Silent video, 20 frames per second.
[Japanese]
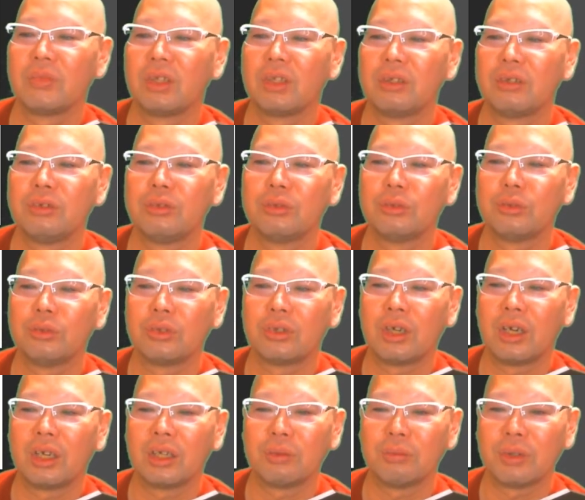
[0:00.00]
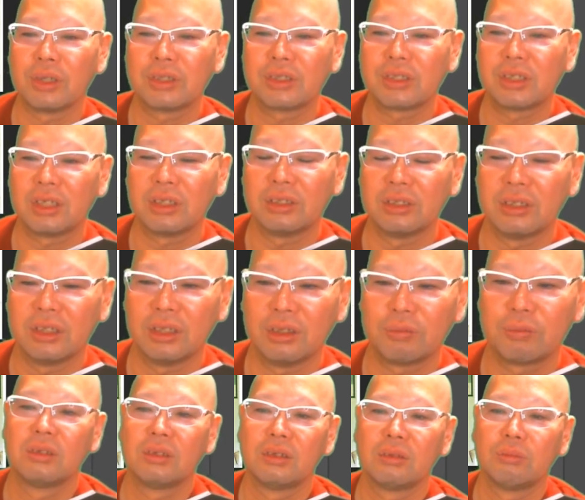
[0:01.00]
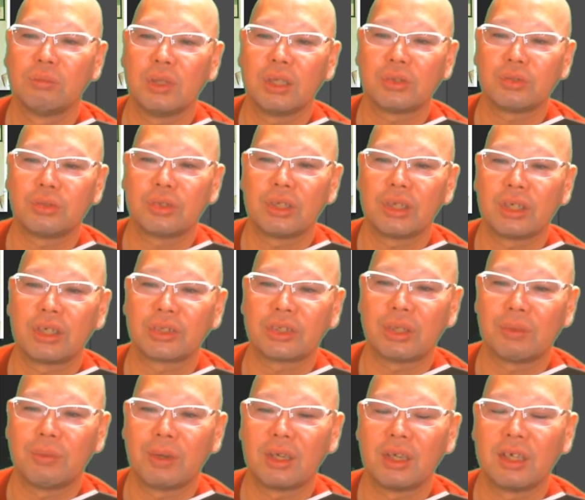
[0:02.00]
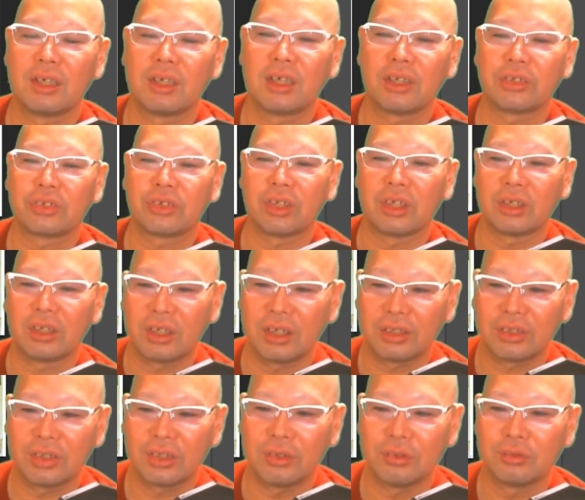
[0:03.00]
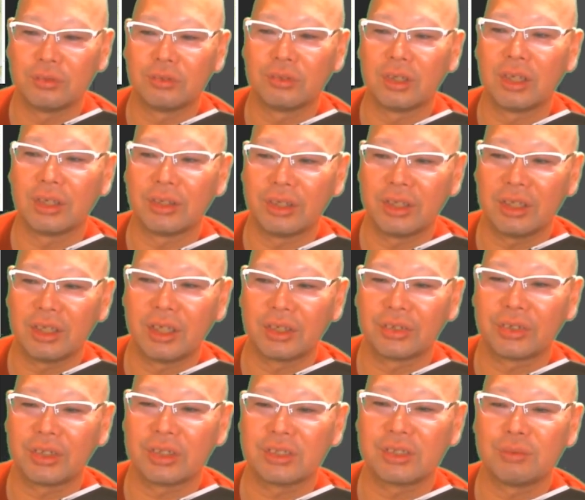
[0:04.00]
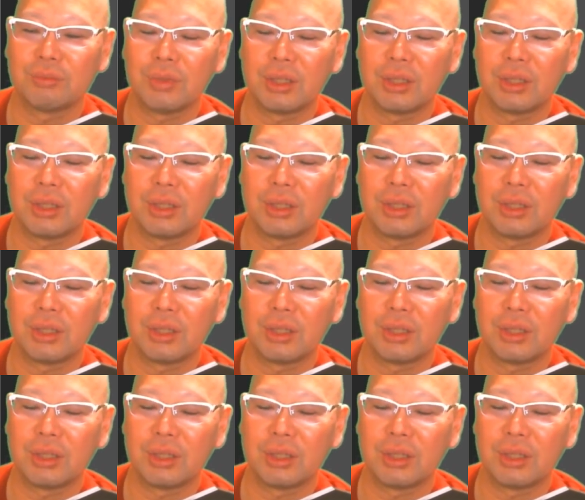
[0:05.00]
いうのがありましたんで、まあ、それがたまらんかったなっていうのがねあったし、